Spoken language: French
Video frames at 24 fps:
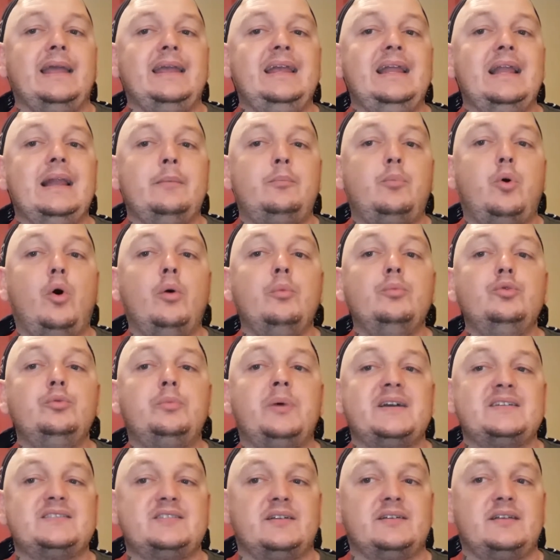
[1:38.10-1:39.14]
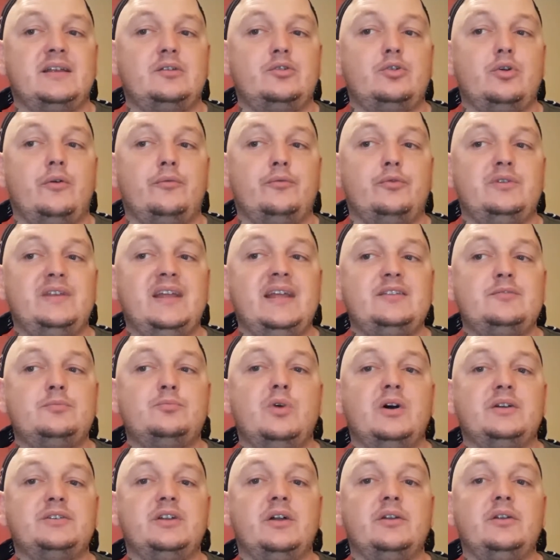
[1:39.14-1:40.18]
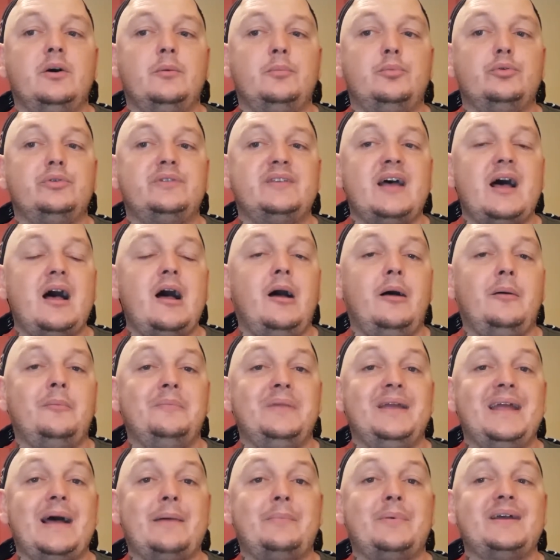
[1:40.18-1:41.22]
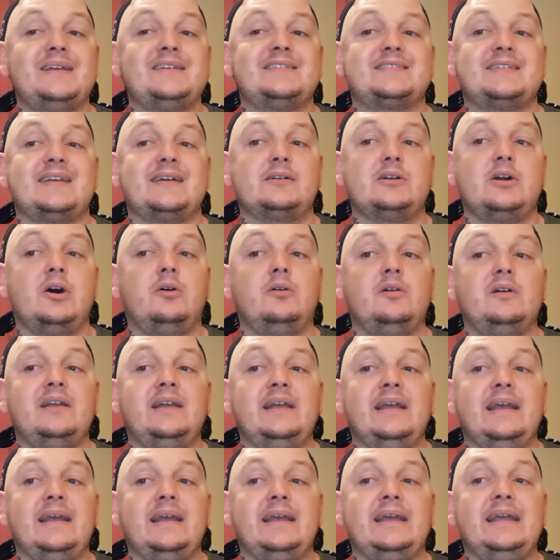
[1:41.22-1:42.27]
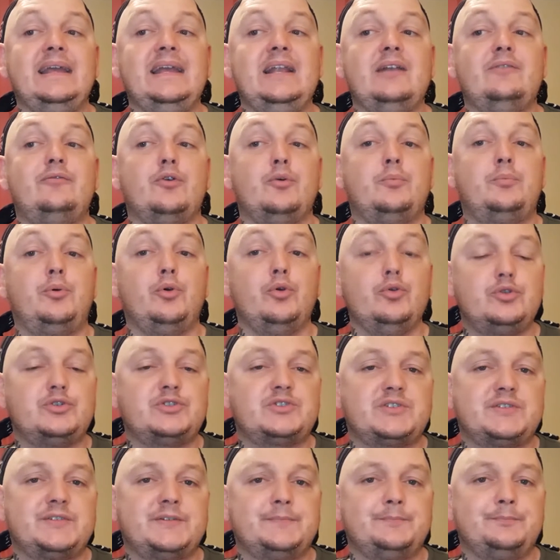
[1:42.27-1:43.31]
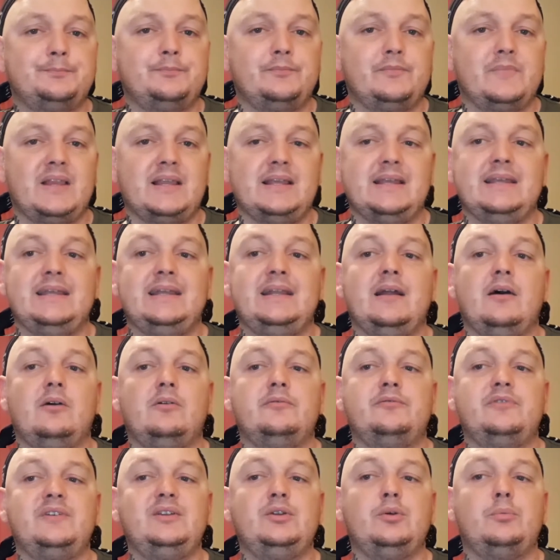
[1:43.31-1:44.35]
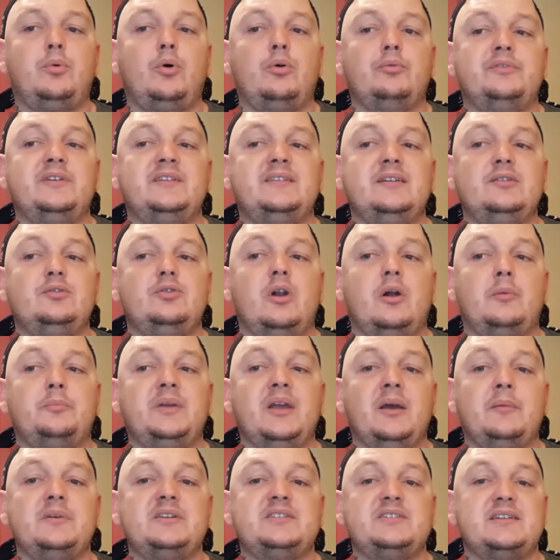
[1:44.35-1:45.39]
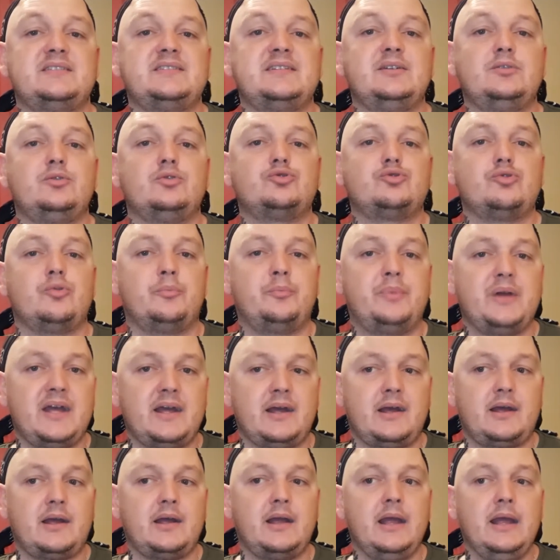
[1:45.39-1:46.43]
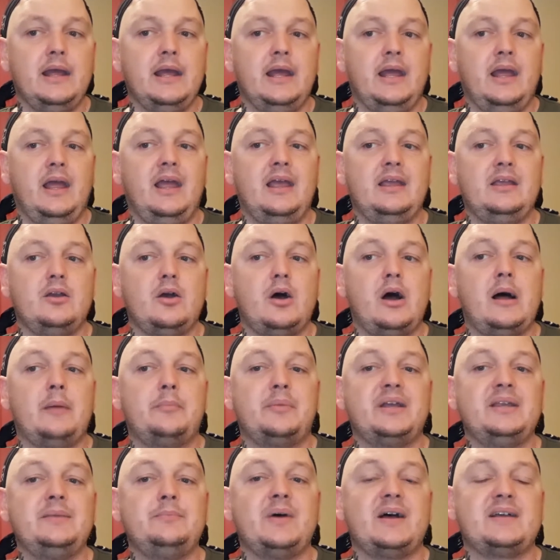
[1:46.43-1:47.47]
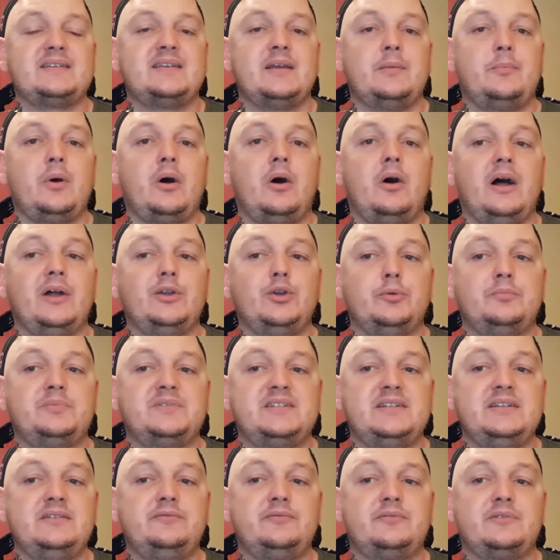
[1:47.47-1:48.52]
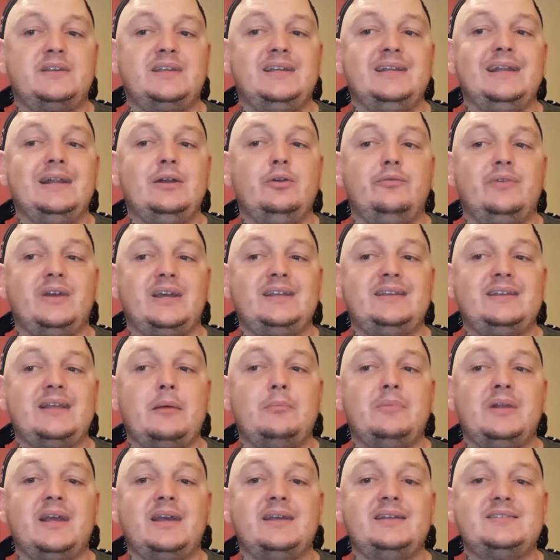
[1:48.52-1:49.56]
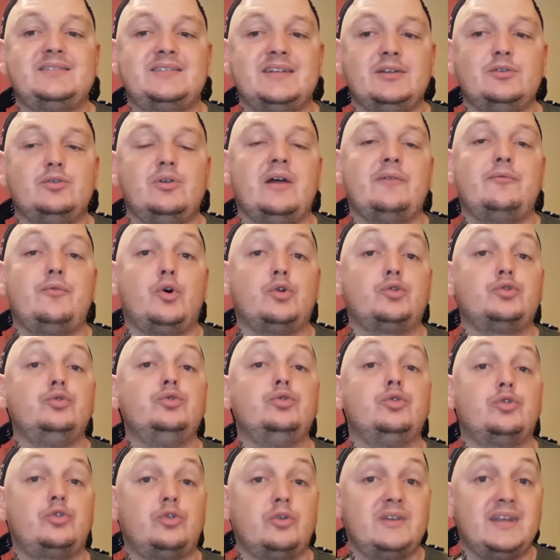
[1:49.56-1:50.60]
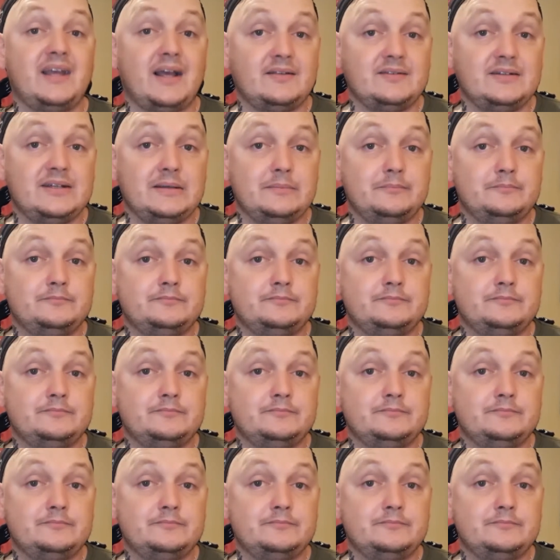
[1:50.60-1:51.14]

Il est promu présentateur vedette moins d'un an plus tard, mais après 5 ans, il veut plus il a envie de profiter de l'empire médiatique de son père, ayant appris par ses parents adoptifs qu'il est le véritable héritier de la fortune de ce dernier.